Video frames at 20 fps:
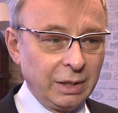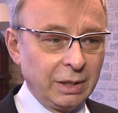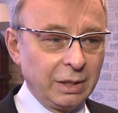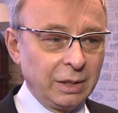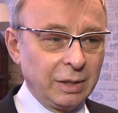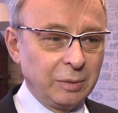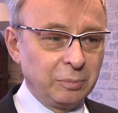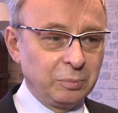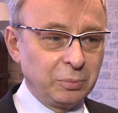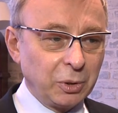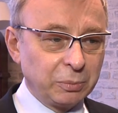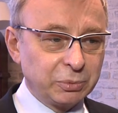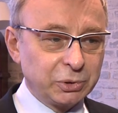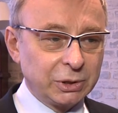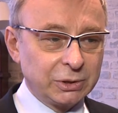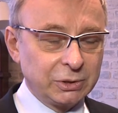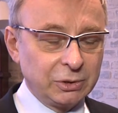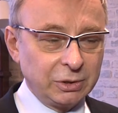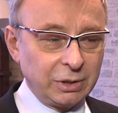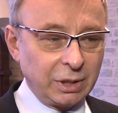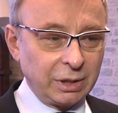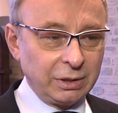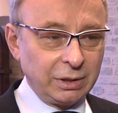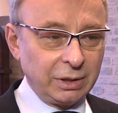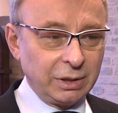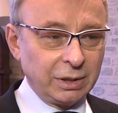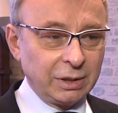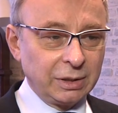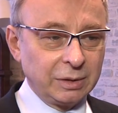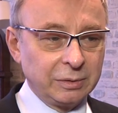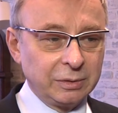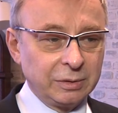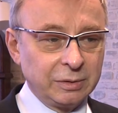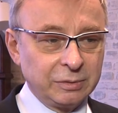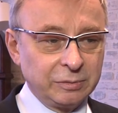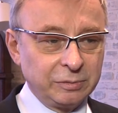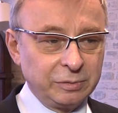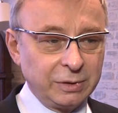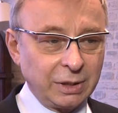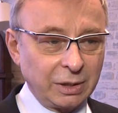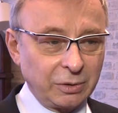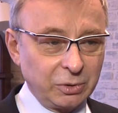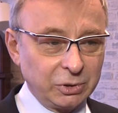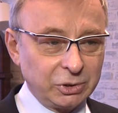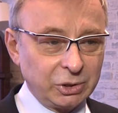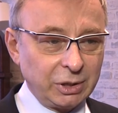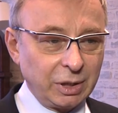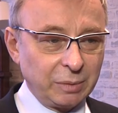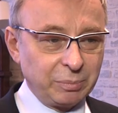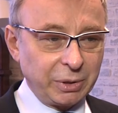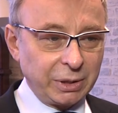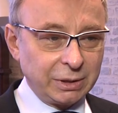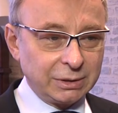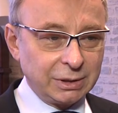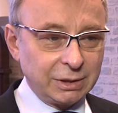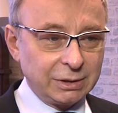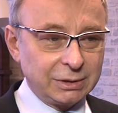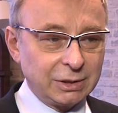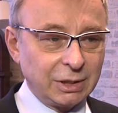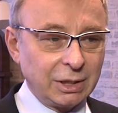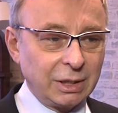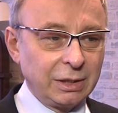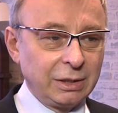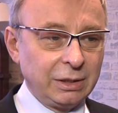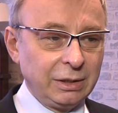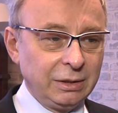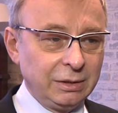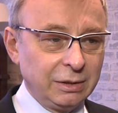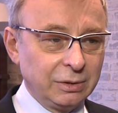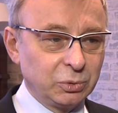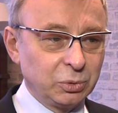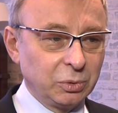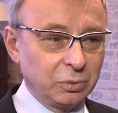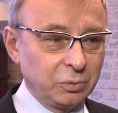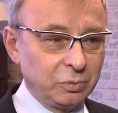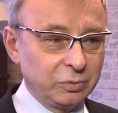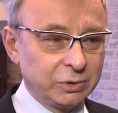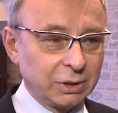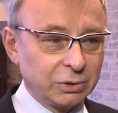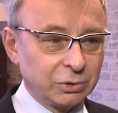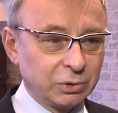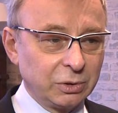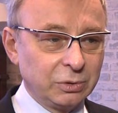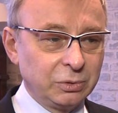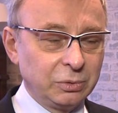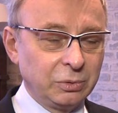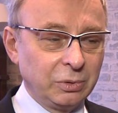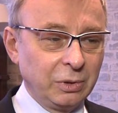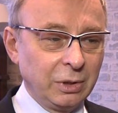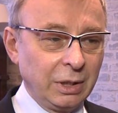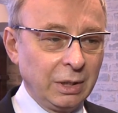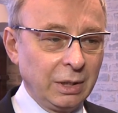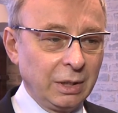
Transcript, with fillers: e, poprzez dodanie wynagrodzenia prezesa i innych członków zarządu